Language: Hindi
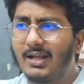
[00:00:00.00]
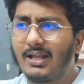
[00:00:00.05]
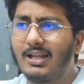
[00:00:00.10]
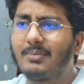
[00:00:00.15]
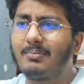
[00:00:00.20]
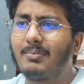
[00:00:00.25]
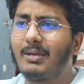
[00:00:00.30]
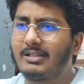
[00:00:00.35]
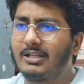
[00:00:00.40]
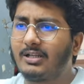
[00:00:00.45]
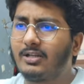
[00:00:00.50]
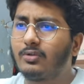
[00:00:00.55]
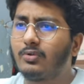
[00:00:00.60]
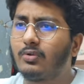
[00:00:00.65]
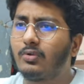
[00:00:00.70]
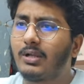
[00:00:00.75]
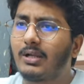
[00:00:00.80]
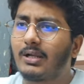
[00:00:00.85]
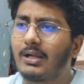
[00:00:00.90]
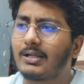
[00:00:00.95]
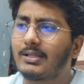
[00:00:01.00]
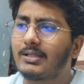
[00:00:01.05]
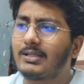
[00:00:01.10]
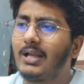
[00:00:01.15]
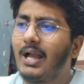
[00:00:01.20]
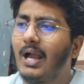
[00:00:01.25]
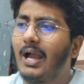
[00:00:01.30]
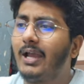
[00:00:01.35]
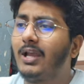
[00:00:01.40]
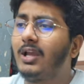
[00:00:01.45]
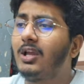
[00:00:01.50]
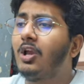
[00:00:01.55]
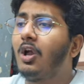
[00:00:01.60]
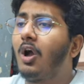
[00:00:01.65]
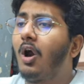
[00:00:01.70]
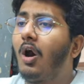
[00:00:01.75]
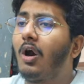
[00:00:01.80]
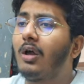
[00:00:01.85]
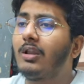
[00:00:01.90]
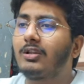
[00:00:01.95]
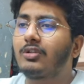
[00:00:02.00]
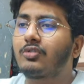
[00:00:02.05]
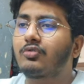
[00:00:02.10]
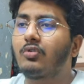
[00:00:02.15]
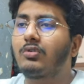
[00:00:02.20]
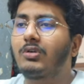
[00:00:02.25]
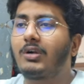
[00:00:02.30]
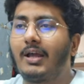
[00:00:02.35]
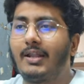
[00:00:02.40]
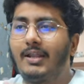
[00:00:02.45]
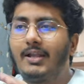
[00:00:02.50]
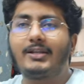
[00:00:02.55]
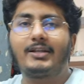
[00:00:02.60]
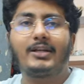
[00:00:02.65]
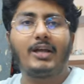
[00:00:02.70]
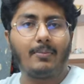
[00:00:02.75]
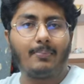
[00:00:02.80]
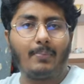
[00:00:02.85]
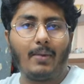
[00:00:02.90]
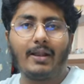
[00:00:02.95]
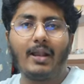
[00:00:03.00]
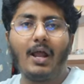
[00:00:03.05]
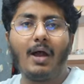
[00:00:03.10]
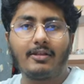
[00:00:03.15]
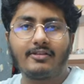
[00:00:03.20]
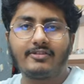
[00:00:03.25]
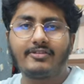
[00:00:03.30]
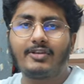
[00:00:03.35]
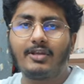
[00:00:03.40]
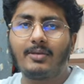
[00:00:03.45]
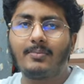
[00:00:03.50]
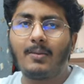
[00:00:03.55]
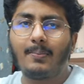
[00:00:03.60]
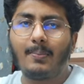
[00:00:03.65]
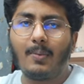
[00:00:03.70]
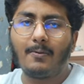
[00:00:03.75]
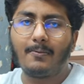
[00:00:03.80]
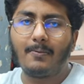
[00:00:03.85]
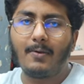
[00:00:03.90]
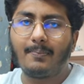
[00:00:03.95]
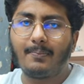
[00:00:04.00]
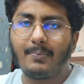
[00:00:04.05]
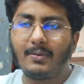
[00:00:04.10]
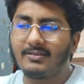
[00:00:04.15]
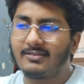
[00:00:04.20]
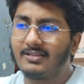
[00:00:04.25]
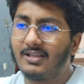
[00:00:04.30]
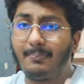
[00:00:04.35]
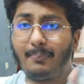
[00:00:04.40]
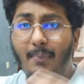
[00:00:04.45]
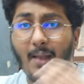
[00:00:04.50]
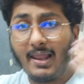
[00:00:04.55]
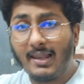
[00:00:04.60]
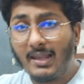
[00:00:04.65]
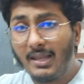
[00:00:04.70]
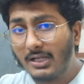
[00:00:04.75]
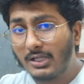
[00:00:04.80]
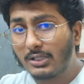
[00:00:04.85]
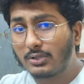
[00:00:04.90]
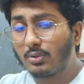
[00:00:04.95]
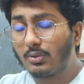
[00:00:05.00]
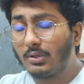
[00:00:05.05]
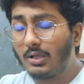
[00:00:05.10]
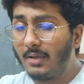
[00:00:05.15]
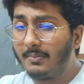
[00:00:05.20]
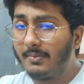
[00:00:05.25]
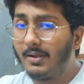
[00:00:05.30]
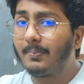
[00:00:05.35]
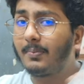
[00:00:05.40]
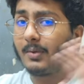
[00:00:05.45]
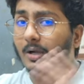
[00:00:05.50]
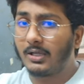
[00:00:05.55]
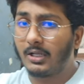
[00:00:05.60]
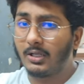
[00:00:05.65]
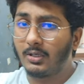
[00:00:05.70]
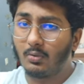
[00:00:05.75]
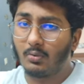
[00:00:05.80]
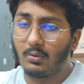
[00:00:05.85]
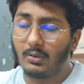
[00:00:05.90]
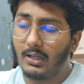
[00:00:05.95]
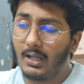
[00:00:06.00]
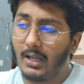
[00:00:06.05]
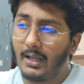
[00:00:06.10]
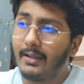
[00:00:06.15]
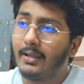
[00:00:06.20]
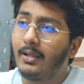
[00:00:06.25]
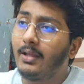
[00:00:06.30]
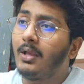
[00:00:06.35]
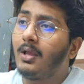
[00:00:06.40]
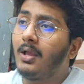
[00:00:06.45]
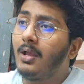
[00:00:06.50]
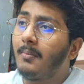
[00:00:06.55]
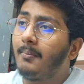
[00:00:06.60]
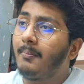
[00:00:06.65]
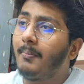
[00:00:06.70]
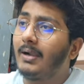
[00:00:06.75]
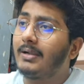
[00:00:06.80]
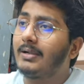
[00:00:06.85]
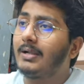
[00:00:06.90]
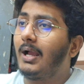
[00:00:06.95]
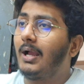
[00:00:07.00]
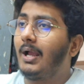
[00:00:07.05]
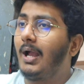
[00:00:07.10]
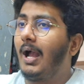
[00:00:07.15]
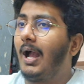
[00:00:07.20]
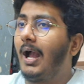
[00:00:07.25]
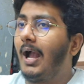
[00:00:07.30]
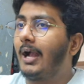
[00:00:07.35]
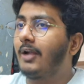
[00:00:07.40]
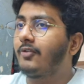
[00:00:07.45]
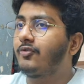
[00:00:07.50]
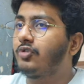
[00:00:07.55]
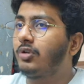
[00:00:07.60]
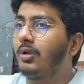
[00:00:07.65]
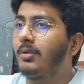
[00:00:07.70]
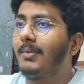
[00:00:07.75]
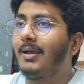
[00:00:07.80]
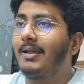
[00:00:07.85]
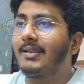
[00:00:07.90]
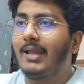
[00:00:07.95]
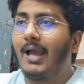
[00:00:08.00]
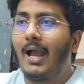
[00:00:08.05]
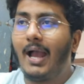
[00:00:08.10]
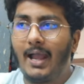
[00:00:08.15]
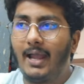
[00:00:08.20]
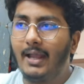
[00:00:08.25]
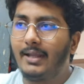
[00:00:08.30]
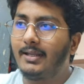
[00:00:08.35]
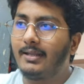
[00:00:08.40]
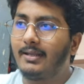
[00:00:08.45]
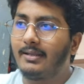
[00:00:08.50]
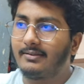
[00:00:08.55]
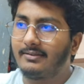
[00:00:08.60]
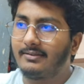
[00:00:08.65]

अलग अलग मेथड इन्होंने कर दिया है और इसको कनेक्ट कर पाना एच टी पे वेब पेज से पहले की तुलना में अब कठिन हो गया है बट एक्चुअल में ऐसा है नहीं